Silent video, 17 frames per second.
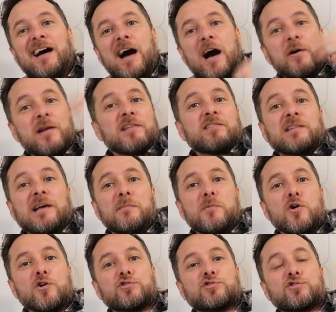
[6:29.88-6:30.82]
Ahora
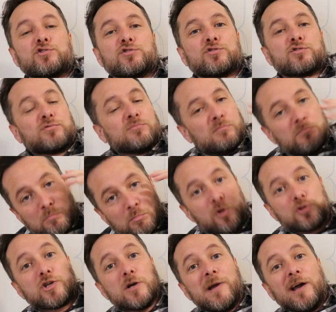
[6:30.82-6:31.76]
estamos
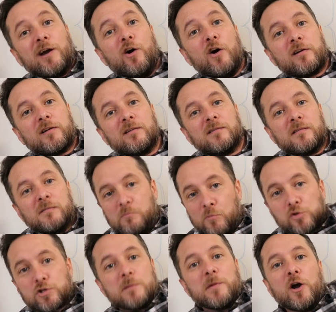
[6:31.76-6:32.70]
mucho mejor,
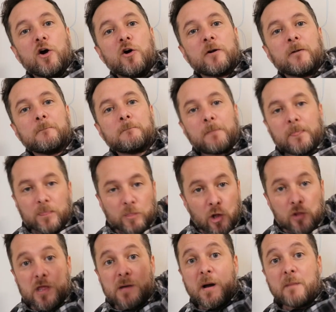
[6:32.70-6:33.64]
mucho mejor.
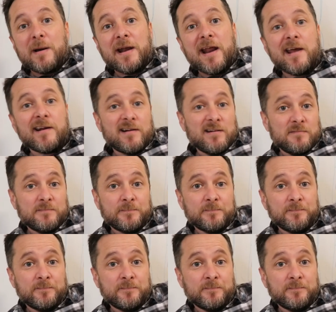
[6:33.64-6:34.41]
¿Dónde va a parar?